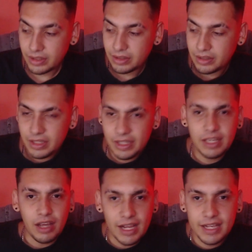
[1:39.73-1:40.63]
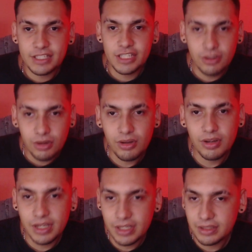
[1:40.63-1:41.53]
Y dije, ah, qué chingón,
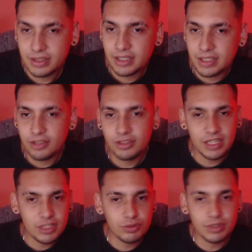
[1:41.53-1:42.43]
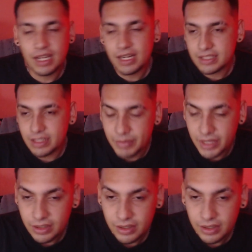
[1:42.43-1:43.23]
qué entretenido. Tiene sus reglas también.